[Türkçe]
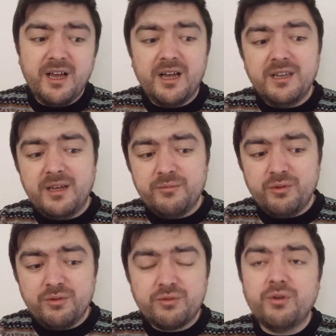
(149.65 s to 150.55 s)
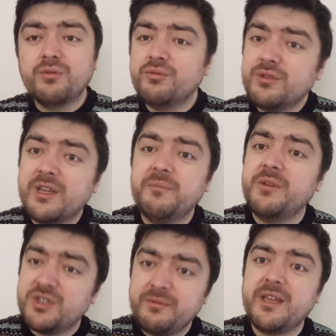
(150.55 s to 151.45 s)
Allah'ım ne olur korktuklarım
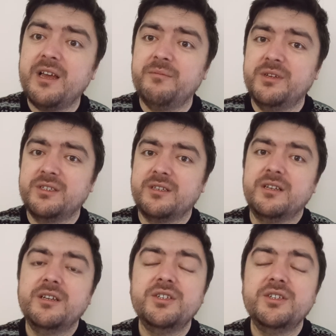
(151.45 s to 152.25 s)
başıma gelmesin